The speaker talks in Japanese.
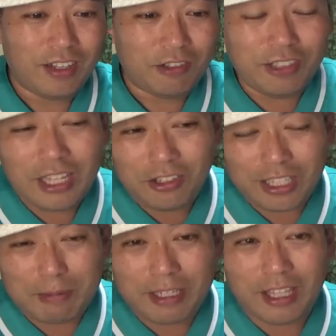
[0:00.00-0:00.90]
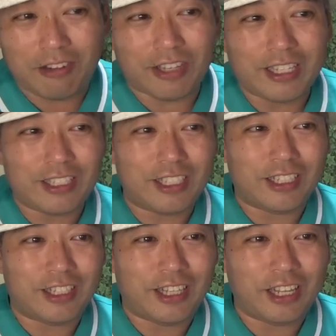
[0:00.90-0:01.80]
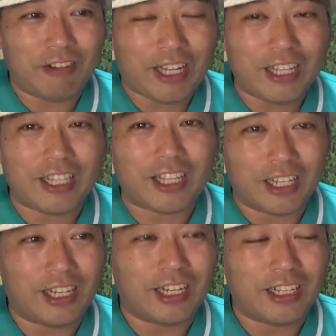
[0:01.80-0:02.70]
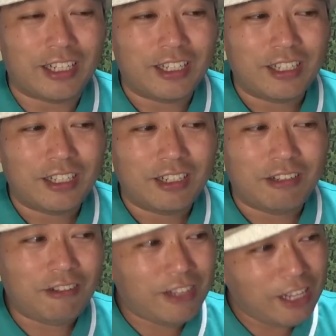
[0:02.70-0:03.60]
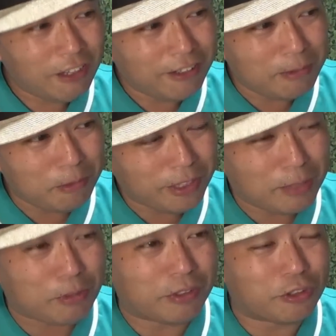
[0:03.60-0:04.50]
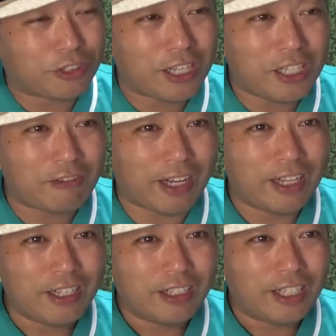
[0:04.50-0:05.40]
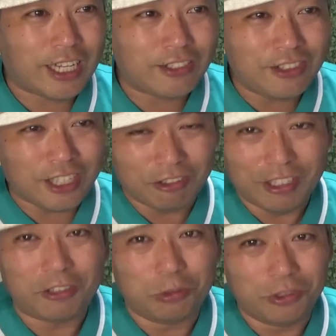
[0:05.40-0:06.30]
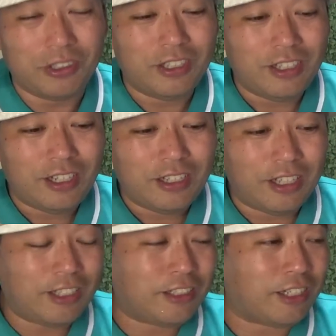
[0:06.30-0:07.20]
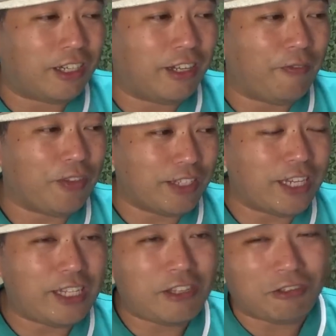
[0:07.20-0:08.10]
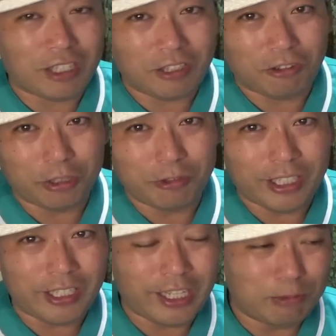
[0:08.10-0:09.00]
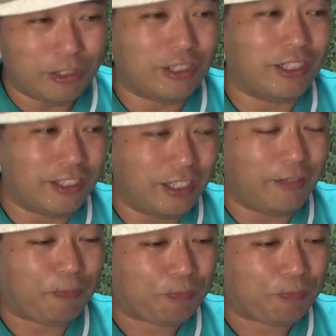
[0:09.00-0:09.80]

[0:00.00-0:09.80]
普段の喋ってる感じって分かんないから竜兵くんも多分初見にはいかついんだろうなって思うなんだったらね最年少だってことも分かんないかもしんないし